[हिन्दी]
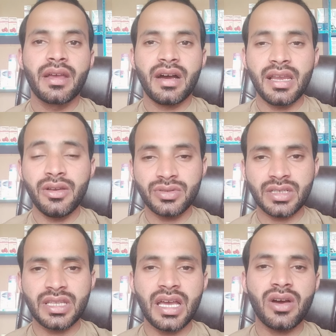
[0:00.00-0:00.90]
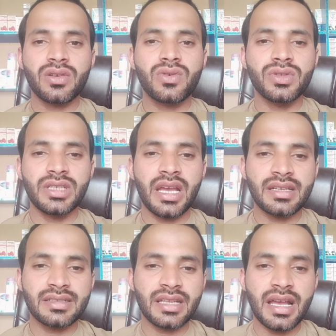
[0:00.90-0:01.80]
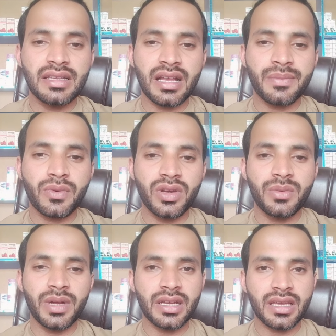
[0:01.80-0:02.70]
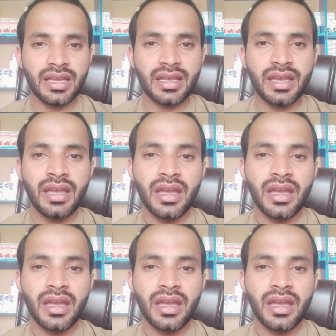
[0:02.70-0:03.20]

हल हो सकता है और कुछ एक्सरसाइज आपको रिकमेंड करेंगे